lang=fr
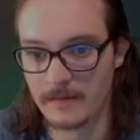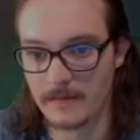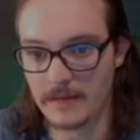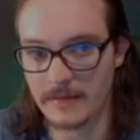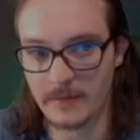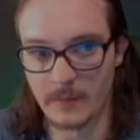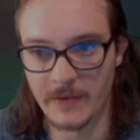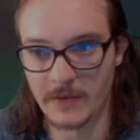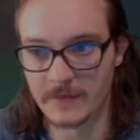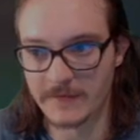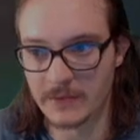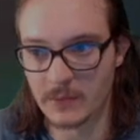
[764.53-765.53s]
Les
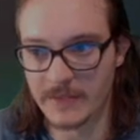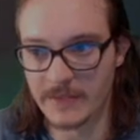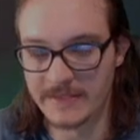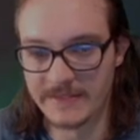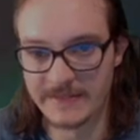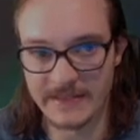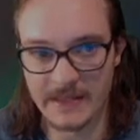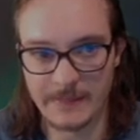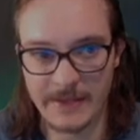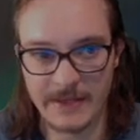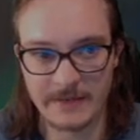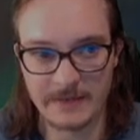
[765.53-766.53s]
tempérances et compagnie, c'est la
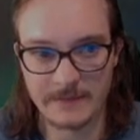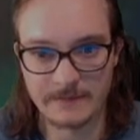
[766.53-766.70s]
merde.